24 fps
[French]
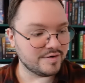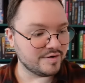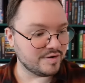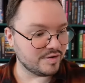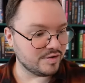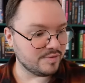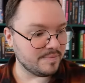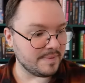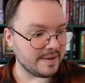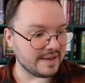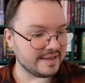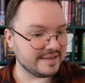Je
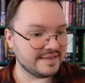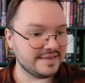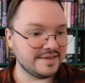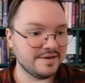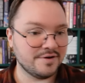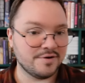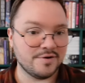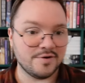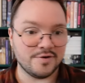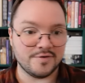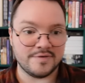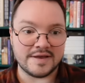suis parti
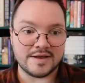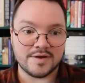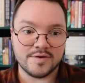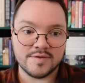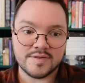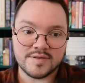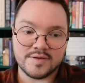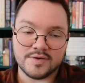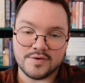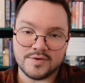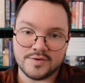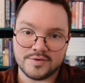en
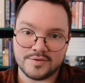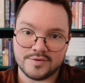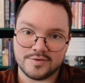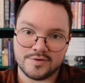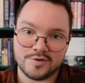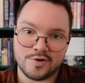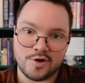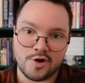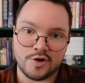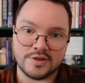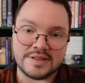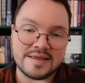vacances
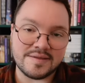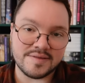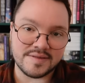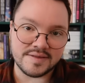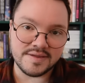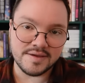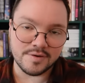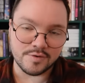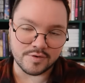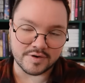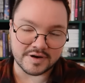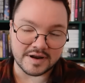en,
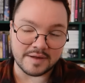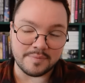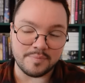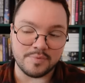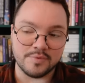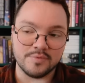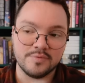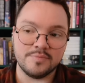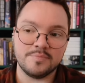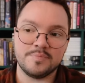Asie, au Japon,